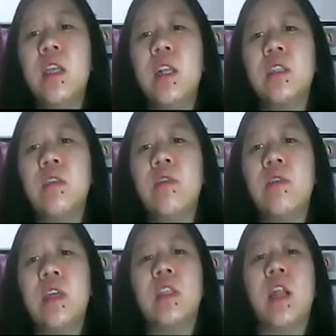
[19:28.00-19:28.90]
ini
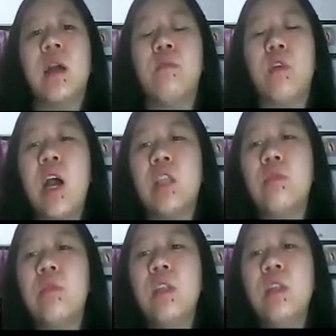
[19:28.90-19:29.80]
klasifikasi terkemuka
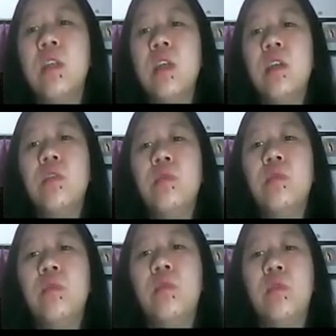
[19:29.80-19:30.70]
atau
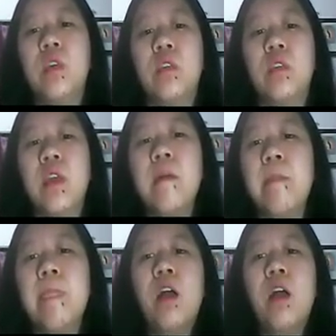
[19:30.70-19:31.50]
menumbung gitu ya.